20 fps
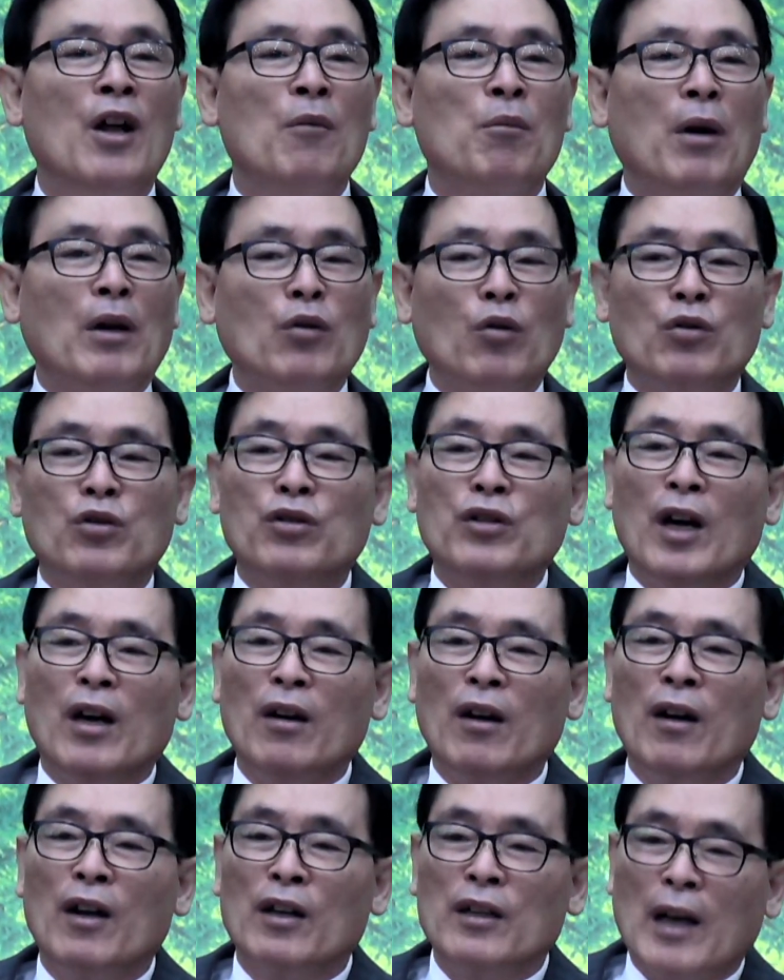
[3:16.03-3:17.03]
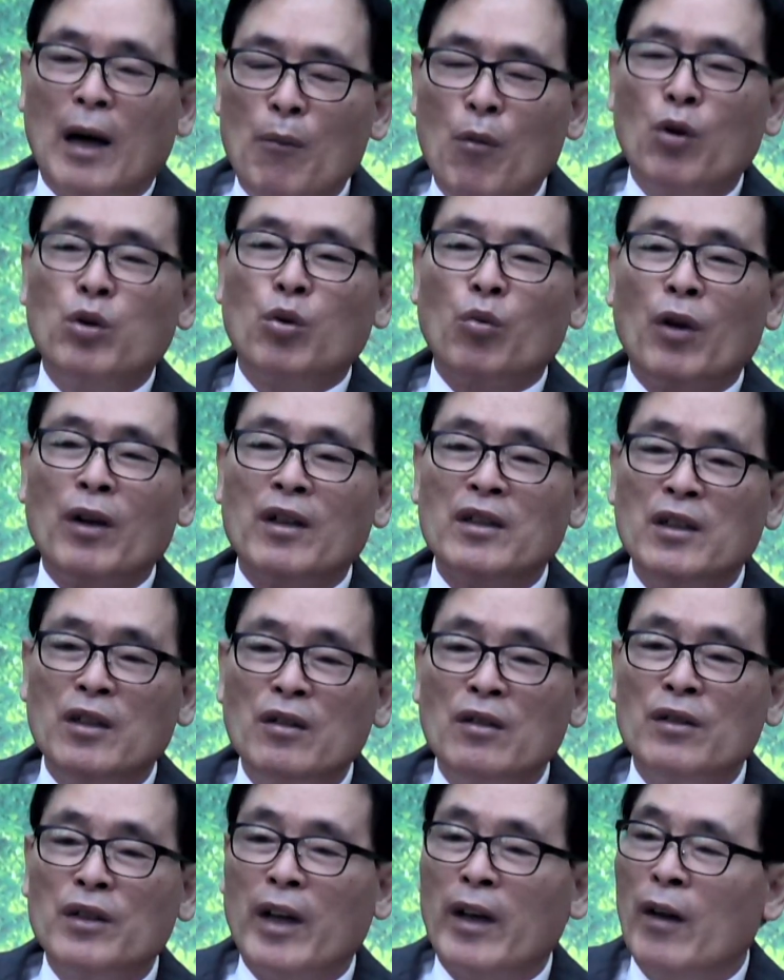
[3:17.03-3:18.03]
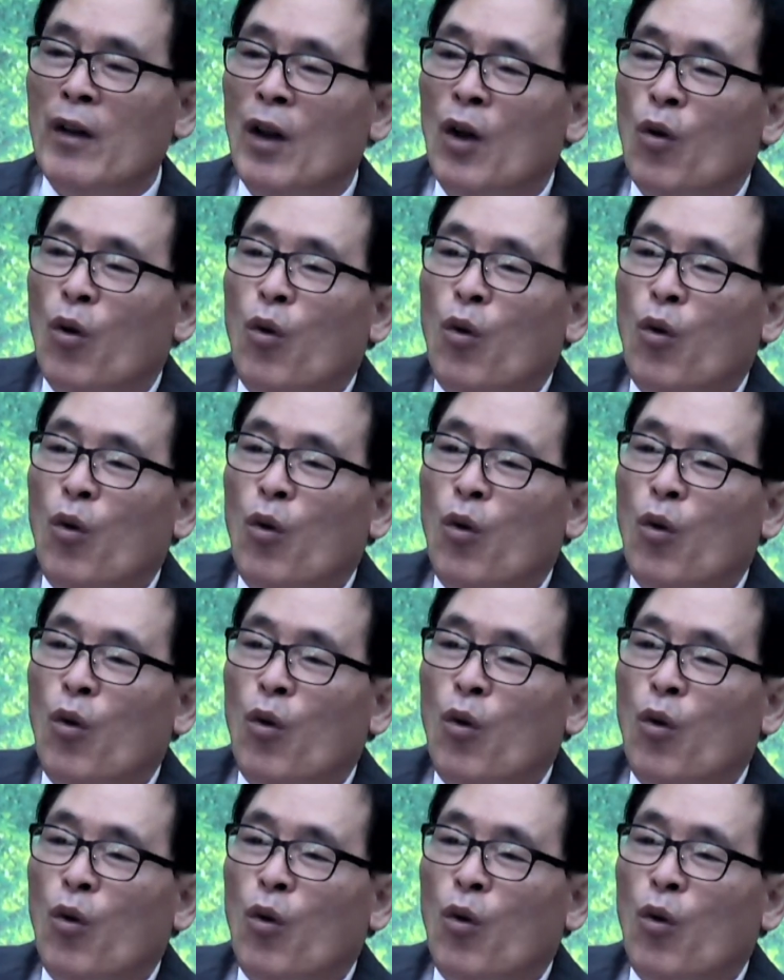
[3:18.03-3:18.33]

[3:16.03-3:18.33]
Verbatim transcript: 바로 그가 감옥 속에 있는데